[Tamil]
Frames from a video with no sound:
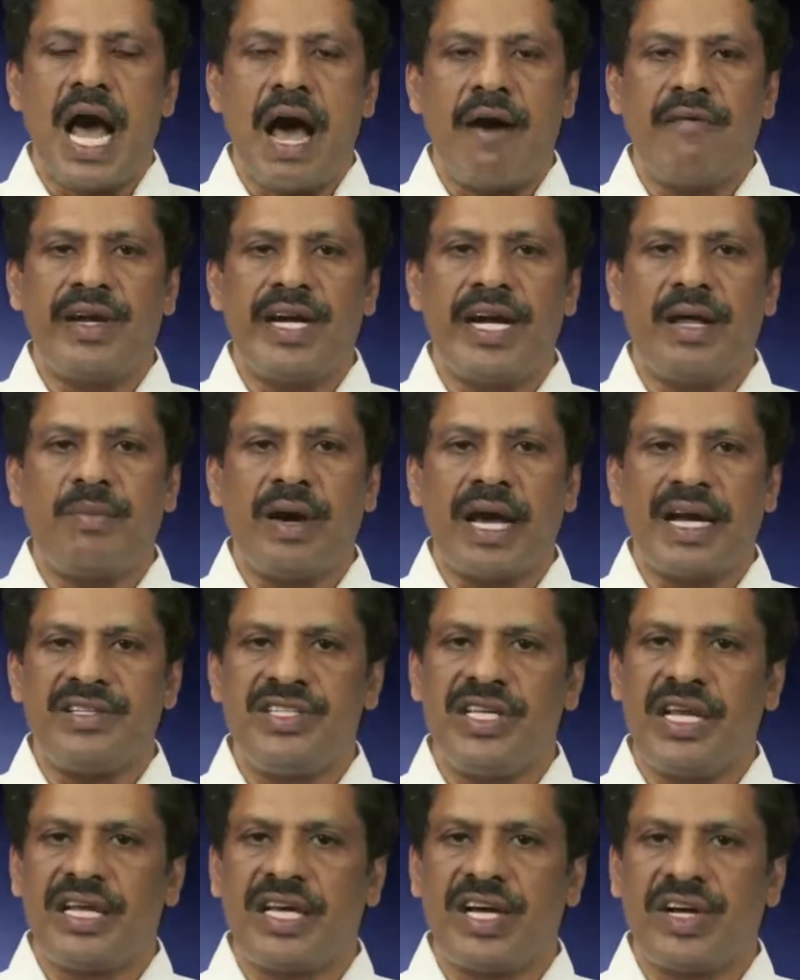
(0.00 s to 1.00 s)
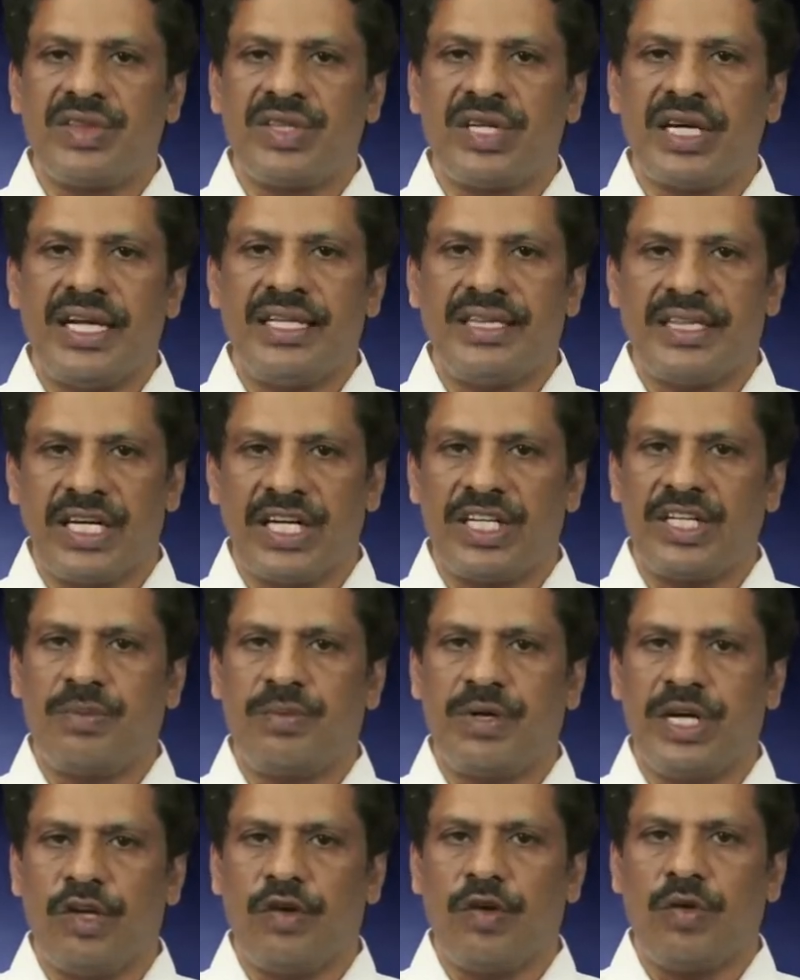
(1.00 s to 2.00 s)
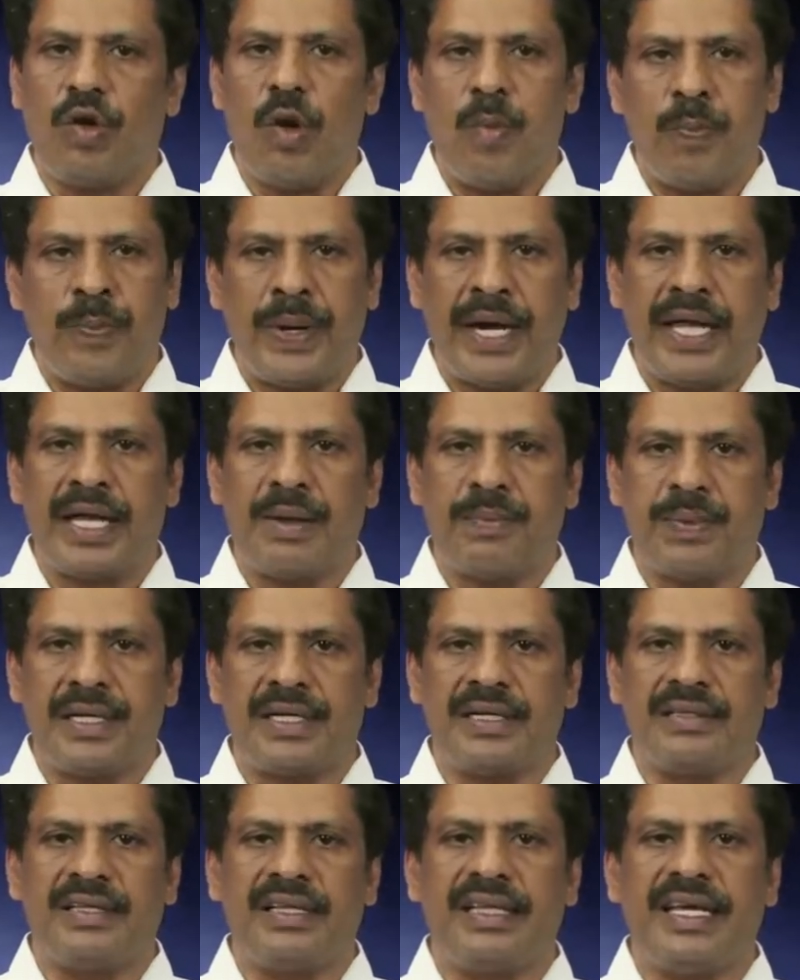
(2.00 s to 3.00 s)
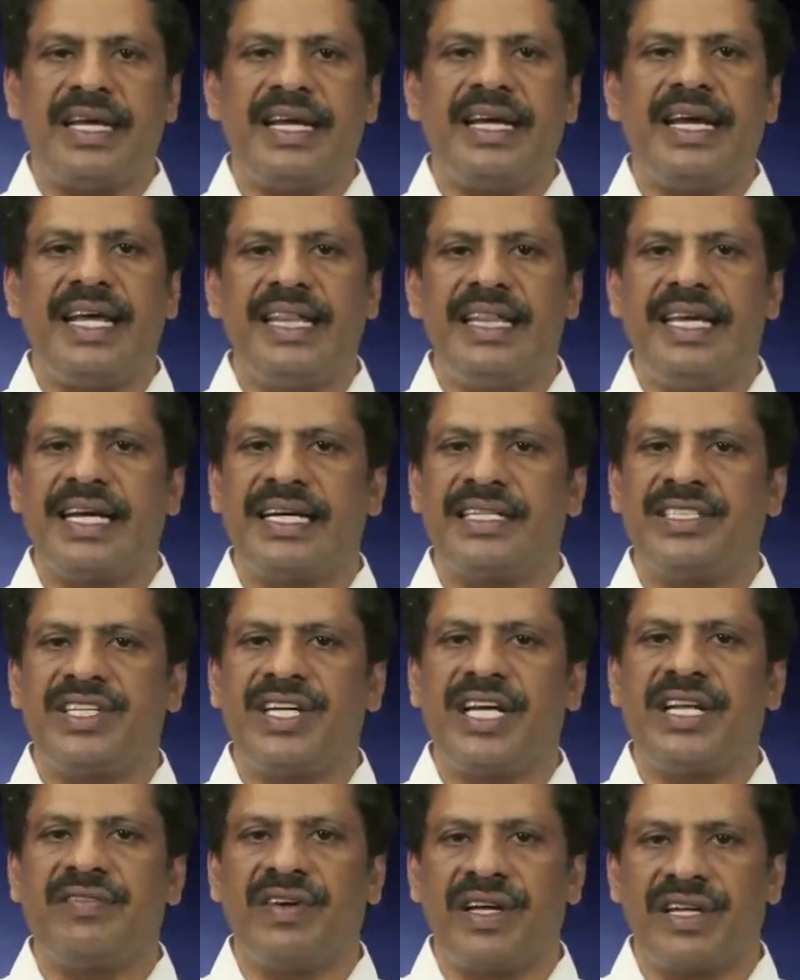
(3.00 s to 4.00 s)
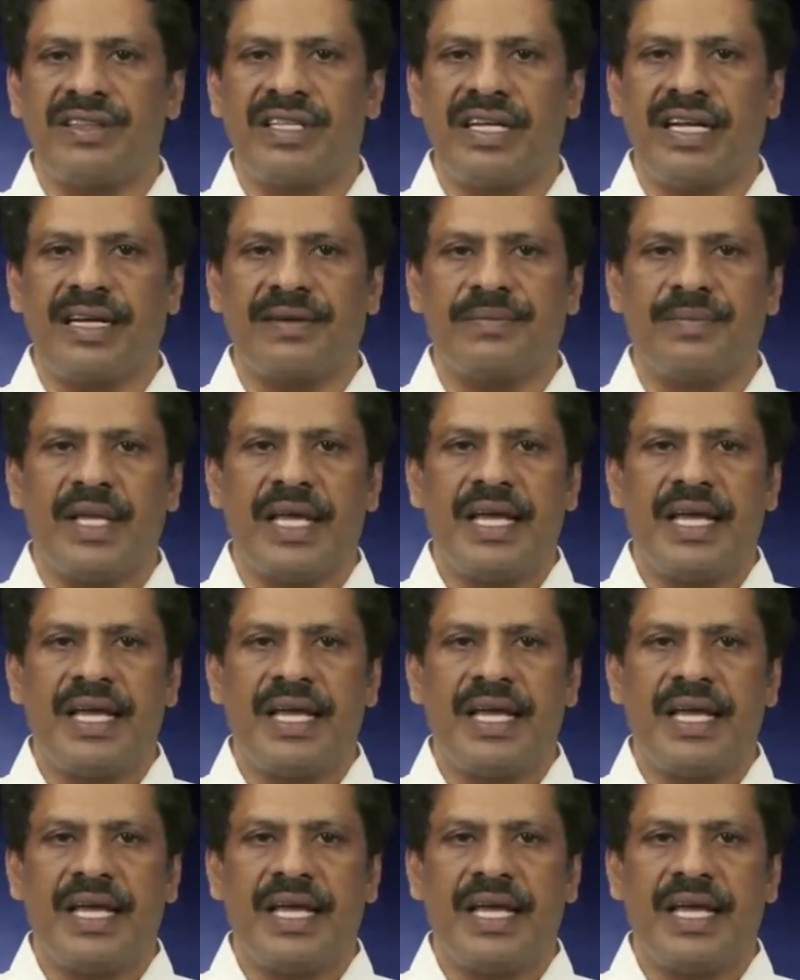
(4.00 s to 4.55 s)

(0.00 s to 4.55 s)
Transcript: அவரிடம் அரசியல் கருத்துக்களை திரட்டும்படி ஒப்படைக்கப்பட்டிருந்ததை நீதி கட்சியினர் வெறுத்தனர்